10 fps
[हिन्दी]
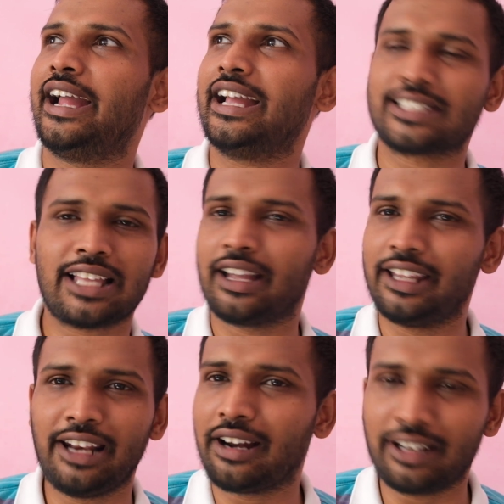ऐसा
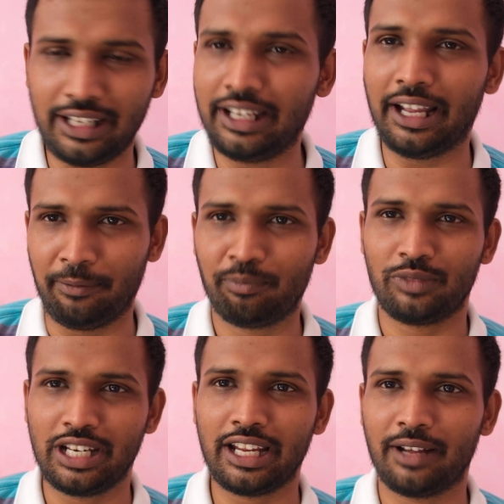इरा नहीं है
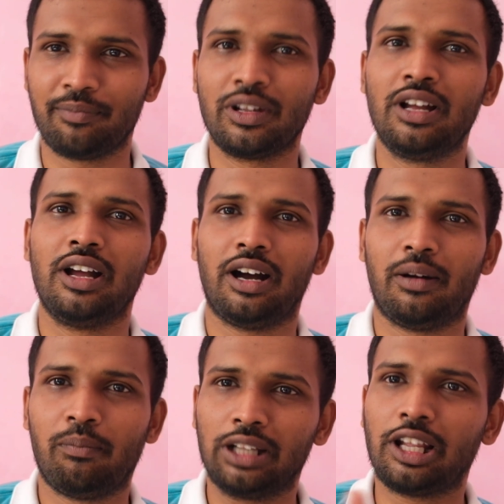ठीक है
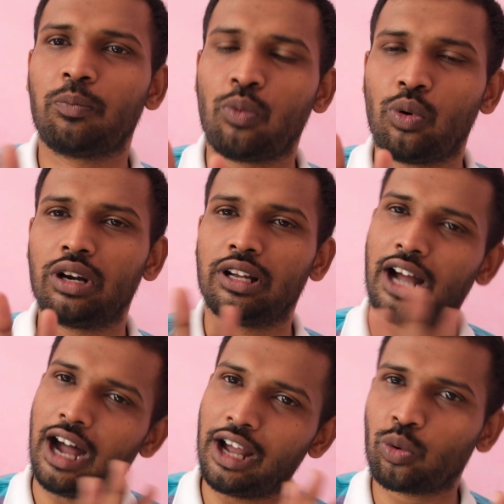मदरबोर्ड
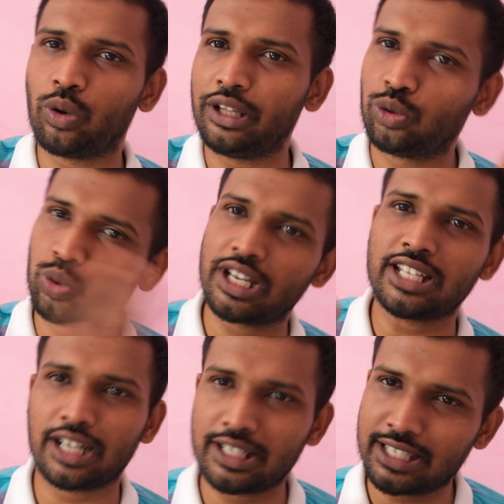हर कोई दूसरे
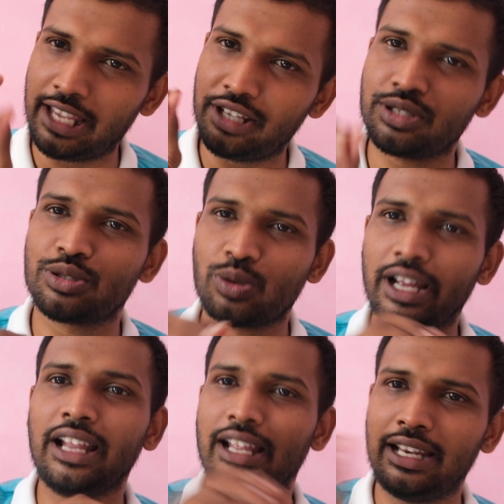जगह से ही जो
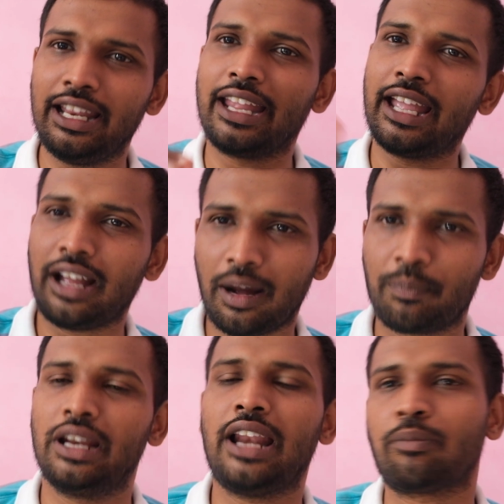है लेके
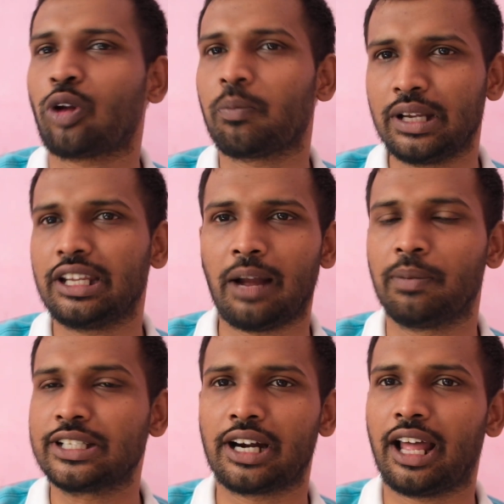अपने लैपटॉप में यहाँ पे
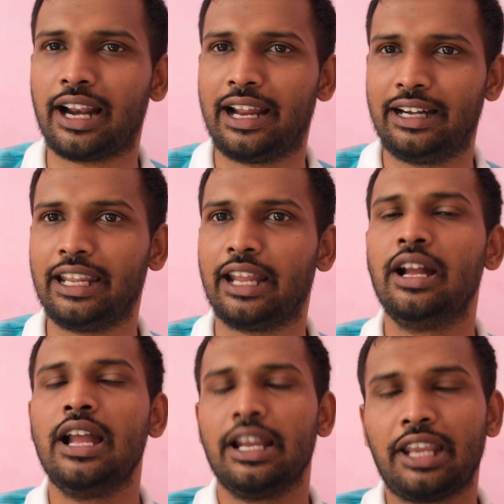चढ़ा रहा है ठीक है
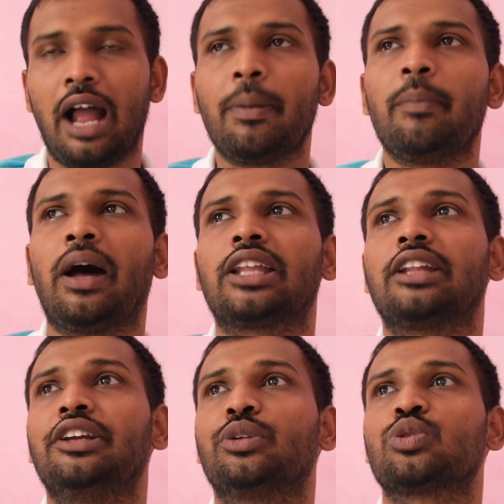यहाँ पे बात
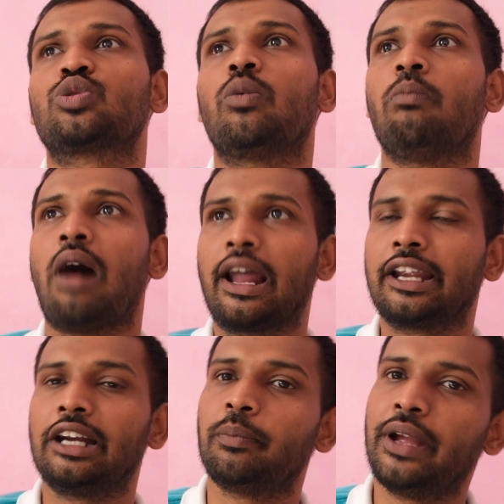आती है दोस्तों
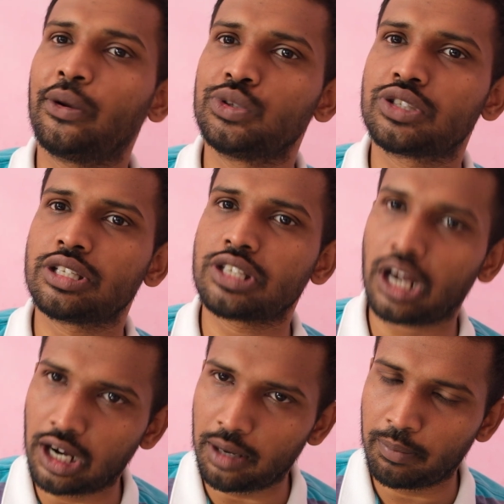मार्केट में कुछ
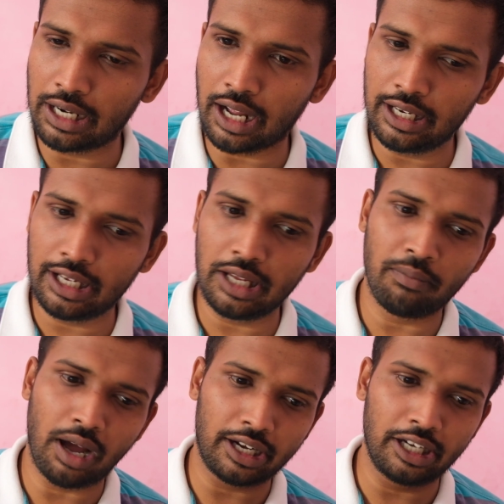जगह बनाने की
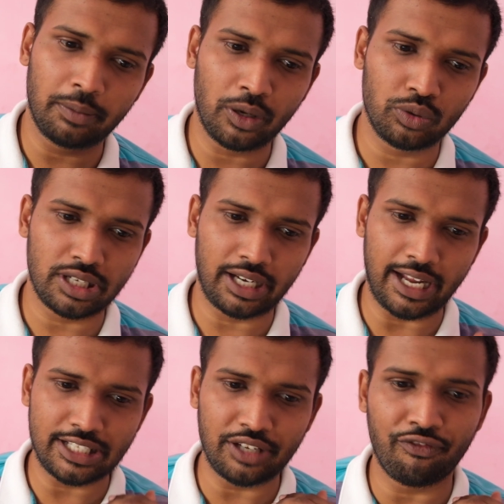मार्केट में कुछ एक
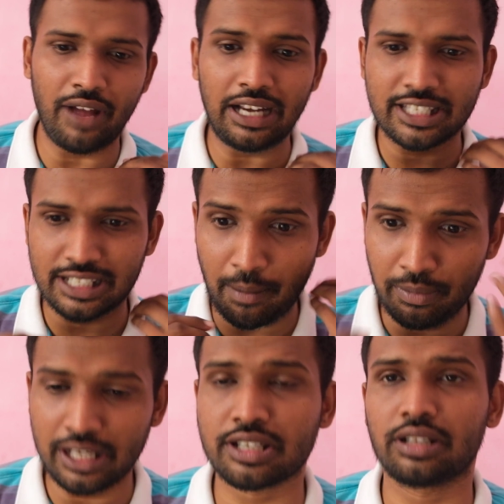ऐसी वेल
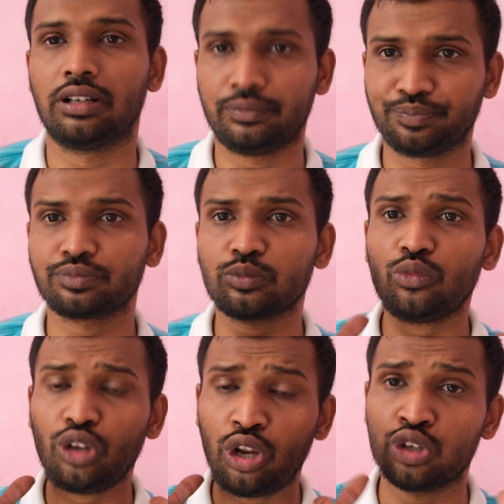स्टैब्लिश्ड
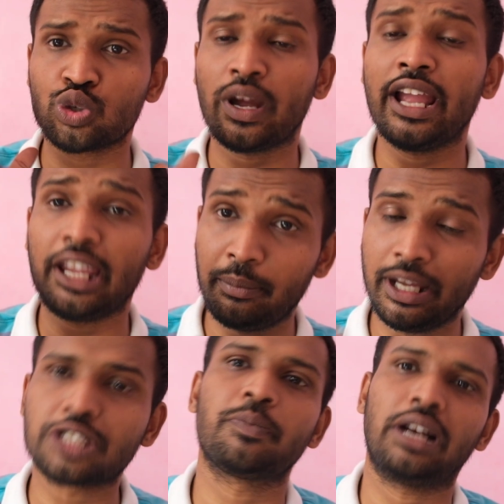जो है
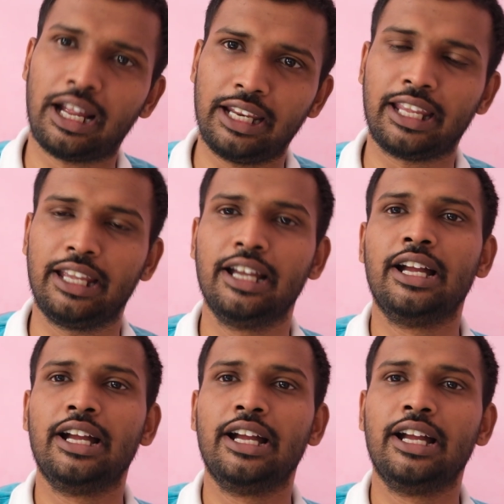इमेज बनाने की